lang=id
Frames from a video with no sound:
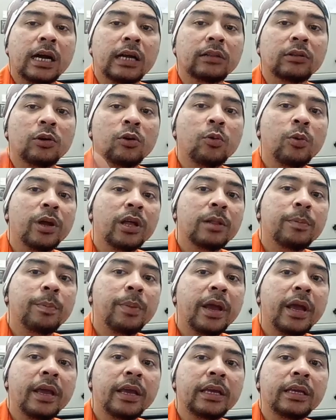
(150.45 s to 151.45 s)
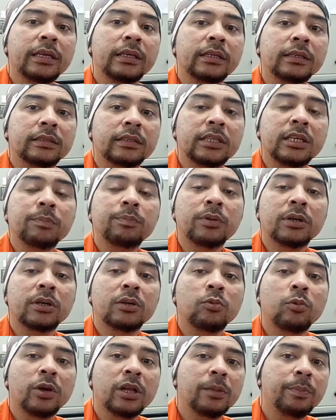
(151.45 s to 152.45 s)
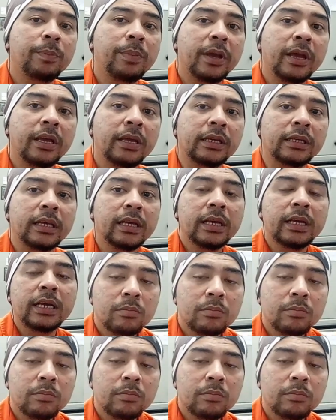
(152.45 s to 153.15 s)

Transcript: atau well-being, super well-being.